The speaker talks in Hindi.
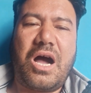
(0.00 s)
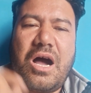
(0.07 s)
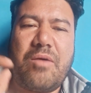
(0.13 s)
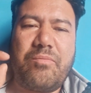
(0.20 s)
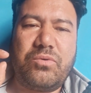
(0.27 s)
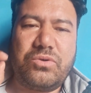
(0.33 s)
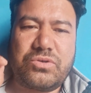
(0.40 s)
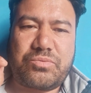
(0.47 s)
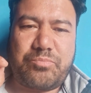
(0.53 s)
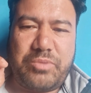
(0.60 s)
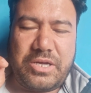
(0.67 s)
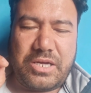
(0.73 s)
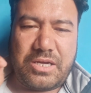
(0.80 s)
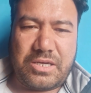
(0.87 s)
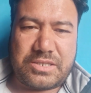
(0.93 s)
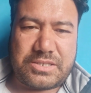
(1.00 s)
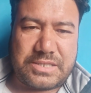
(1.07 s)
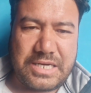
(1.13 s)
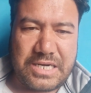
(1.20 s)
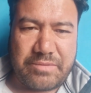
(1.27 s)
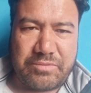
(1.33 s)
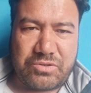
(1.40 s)
आप उस पे
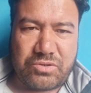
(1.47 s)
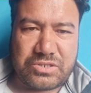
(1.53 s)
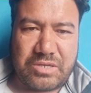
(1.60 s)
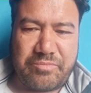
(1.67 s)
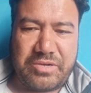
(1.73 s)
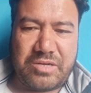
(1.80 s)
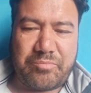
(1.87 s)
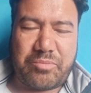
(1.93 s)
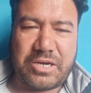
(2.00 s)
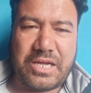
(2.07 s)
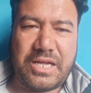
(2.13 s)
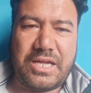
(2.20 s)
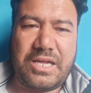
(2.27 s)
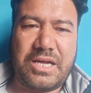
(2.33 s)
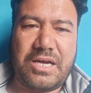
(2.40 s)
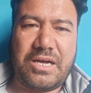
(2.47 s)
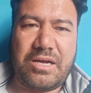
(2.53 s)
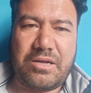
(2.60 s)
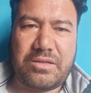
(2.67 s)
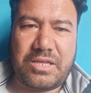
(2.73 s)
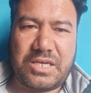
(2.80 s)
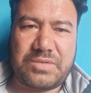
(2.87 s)
सेड में जो ज़मीन पड़ा है या
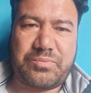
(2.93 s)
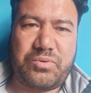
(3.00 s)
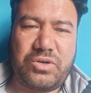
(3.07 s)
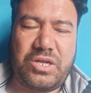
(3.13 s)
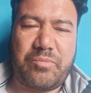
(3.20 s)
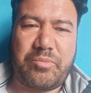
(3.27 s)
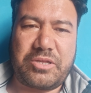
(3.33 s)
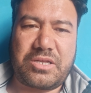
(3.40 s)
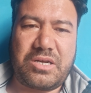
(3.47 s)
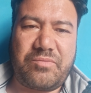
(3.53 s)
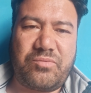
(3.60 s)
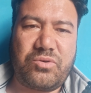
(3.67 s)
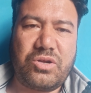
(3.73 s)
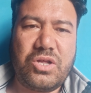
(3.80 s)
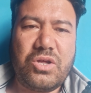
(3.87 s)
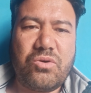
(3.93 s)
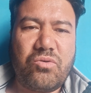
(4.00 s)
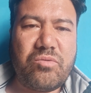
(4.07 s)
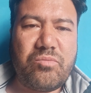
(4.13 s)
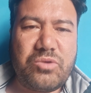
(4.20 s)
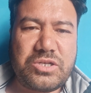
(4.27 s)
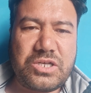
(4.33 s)
दस फुट या पंद्रह फुट
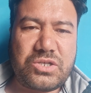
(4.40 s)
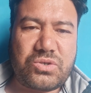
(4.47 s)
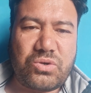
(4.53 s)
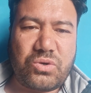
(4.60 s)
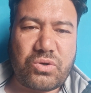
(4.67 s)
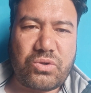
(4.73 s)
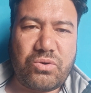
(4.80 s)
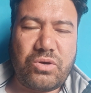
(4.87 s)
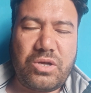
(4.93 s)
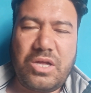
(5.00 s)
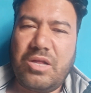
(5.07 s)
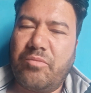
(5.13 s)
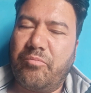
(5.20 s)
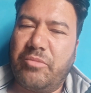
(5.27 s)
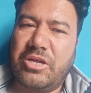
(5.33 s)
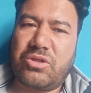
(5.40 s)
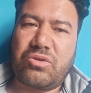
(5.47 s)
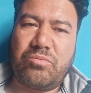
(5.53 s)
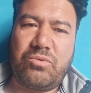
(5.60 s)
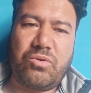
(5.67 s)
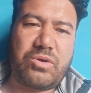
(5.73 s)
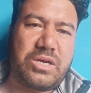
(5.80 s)
वो मुझे छोड़ दो मैं
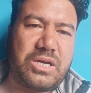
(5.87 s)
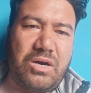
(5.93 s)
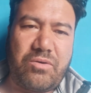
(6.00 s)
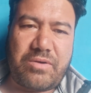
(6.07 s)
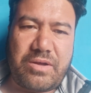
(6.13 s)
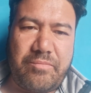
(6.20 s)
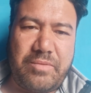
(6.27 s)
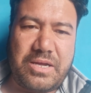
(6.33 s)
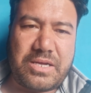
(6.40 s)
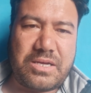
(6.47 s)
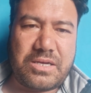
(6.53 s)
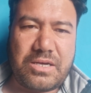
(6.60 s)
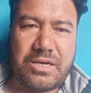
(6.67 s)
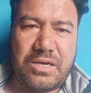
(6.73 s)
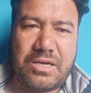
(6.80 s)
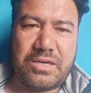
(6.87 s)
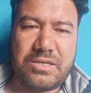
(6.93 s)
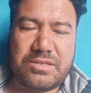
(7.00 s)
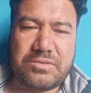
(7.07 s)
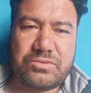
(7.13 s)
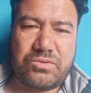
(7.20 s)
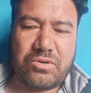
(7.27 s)
तुम लोग के गाँव के मैं
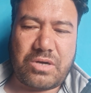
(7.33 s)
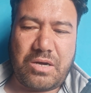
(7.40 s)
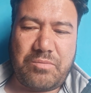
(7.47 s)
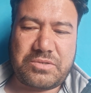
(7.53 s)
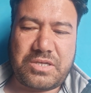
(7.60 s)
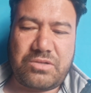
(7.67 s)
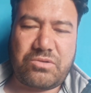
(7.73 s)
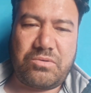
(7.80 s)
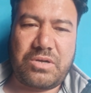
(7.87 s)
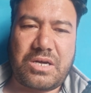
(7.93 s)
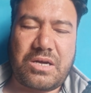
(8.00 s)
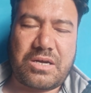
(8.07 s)
जो कब्जा तुमने